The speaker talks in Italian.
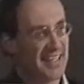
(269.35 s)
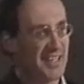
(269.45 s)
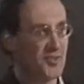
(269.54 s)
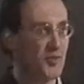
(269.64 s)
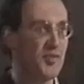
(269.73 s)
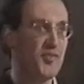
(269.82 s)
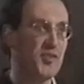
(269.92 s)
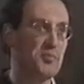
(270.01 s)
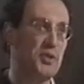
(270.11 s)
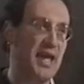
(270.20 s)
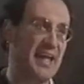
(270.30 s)
che dei
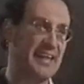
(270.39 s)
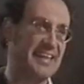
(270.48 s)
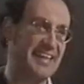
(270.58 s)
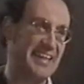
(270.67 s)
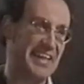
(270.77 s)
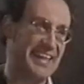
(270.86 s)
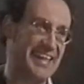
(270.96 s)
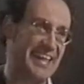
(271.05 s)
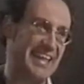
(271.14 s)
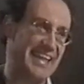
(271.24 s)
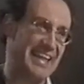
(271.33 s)
sofisti moderni
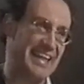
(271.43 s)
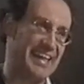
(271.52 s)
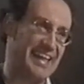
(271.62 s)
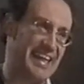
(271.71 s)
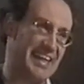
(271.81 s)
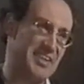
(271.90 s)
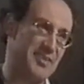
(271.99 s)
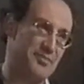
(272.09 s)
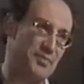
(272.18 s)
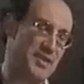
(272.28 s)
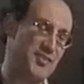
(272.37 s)
che eh, eh,
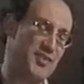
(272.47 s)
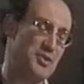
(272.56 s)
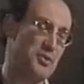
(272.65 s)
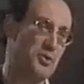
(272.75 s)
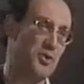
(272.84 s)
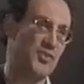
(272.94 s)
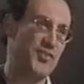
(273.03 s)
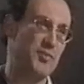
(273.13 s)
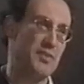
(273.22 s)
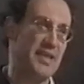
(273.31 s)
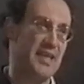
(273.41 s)
insegnano cose
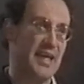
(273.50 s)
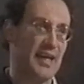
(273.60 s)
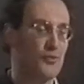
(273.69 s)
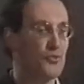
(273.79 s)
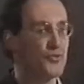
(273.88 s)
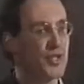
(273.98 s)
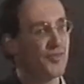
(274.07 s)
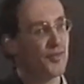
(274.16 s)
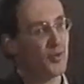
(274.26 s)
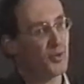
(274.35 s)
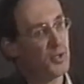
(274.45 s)
simili
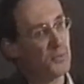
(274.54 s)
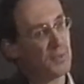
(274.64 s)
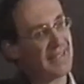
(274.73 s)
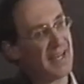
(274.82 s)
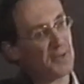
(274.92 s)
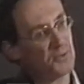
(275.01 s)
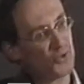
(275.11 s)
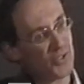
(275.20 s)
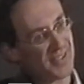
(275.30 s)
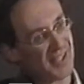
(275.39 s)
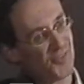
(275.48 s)
raggiungessero una tale
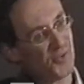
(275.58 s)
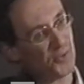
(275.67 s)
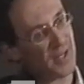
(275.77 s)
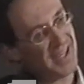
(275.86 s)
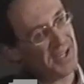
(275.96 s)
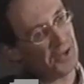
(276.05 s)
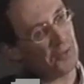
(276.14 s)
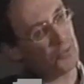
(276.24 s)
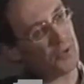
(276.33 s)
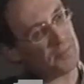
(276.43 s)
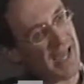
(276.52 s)
concentrazione
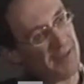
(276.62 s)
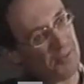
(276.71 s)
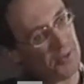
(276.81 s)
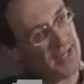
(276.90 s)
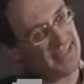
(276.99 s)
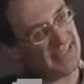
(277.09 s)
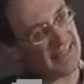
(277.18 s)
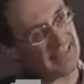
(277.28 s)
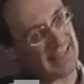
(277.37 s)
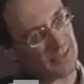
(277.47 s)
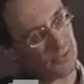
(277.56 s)
come noi abbiamo nel
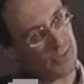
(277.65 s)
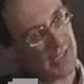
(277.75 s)
trattato